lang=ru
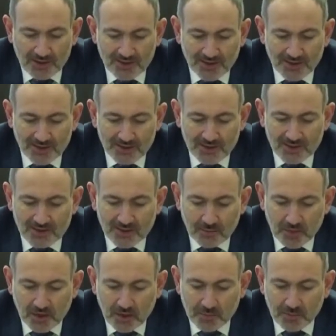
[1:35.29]
11
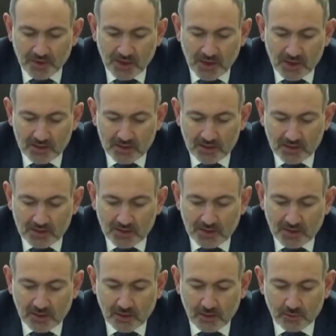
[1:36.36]
мероприятий с
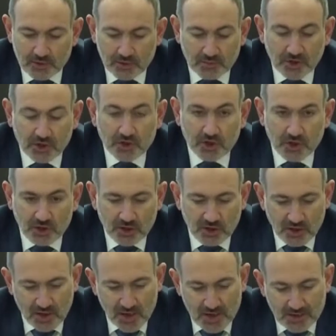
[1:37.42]
целью смягчения